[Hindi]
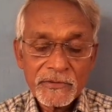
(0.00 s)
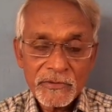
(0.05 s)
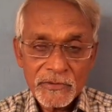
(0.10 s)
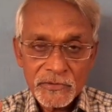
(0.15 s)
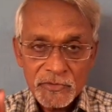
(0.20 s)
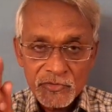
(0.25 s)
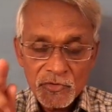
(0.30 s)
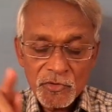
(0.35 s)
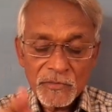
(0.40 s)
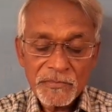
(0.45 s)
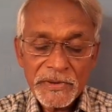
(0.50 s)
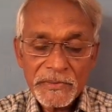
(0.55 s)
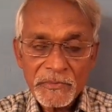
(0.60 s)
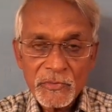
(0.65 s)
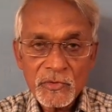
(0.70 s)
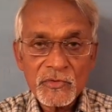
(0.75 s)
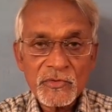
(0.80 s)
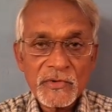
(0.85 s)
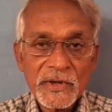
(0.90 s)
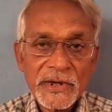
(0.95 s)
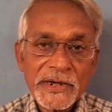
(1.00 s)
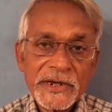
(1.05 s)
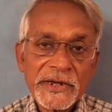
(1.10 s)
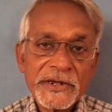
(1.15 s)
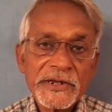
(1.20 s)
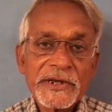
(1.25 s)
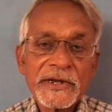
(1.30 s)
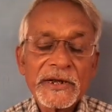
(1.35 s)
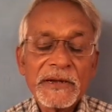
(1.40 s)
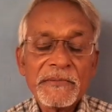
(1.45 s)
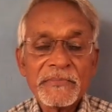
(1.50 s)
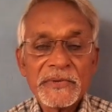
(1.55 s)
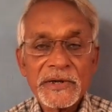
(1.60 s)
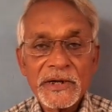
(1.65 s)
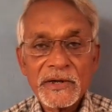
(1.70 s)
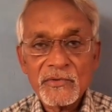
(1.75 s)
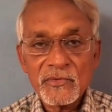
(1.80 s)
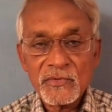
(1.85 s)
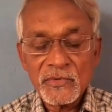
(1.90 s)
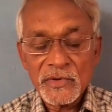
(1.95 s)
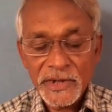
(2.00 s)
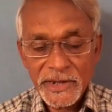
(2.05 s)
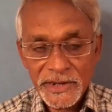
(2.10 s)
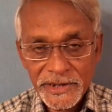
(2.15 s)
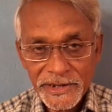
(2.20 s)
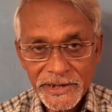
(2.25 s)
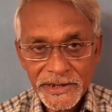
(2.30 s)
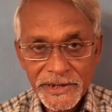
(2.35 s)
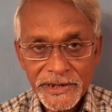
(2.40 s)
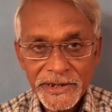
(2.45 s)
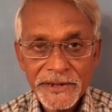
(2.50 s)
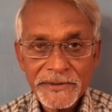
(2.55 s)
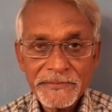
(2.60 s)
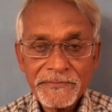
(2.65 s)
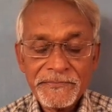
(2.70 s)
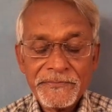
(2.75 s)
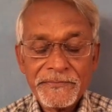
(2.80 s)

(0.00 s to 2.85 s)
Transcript: और जो भी बुधवार के दिन आप नाखून काटेंगे